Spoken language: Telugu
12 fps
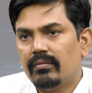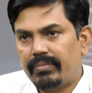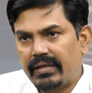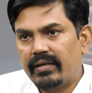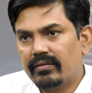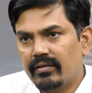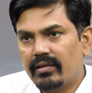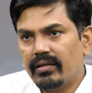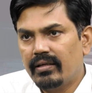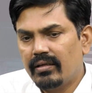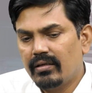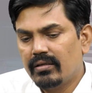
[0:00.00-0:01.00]

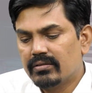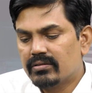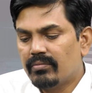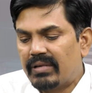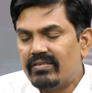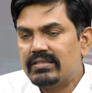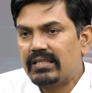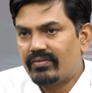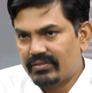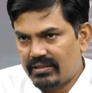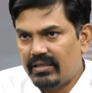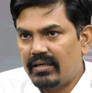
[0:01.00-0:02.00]
పరిగెడుతున్నాయి సో మనం
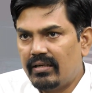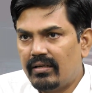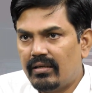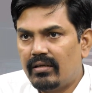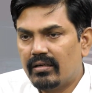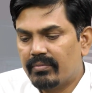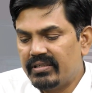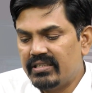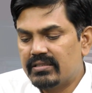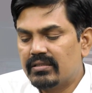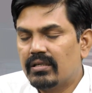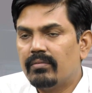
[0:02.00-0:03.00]
సెవెంత్నే రికమెండ్
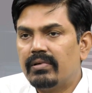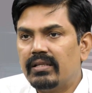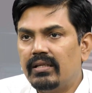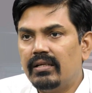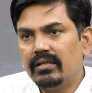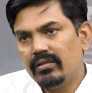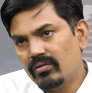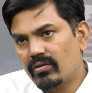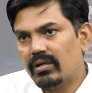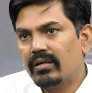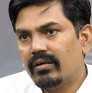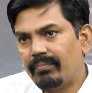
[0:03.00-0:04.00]
చేసాం కాబట్టి దీన్ని ఇది
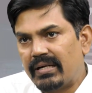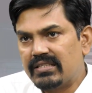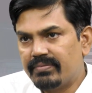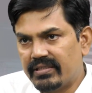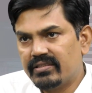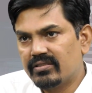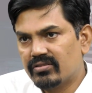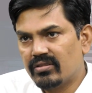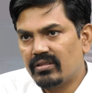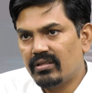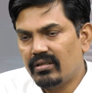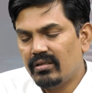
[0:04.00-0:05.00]
కూడా పార్టిసిపేట్
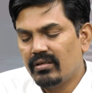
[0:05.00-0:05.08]
చేస్తుంది